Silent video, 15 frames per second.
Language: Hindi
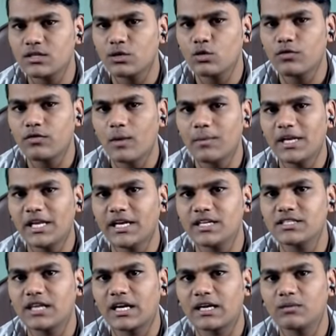किसी गुफा में
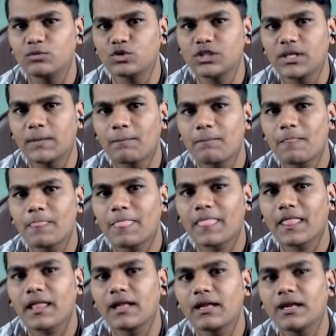लेके जा रहा है मुझे
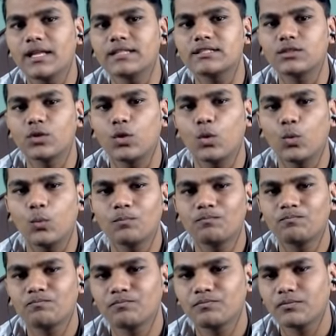लेट्स गो
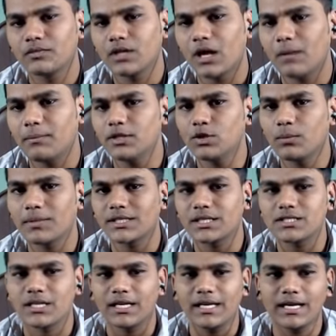अभी तो
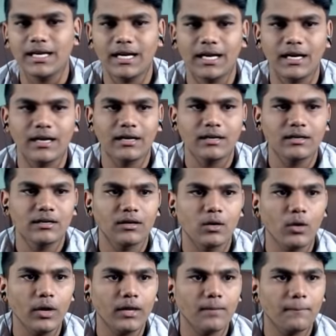पता चलेगा
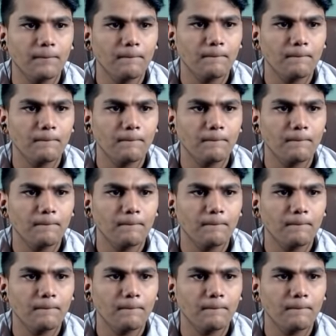ओए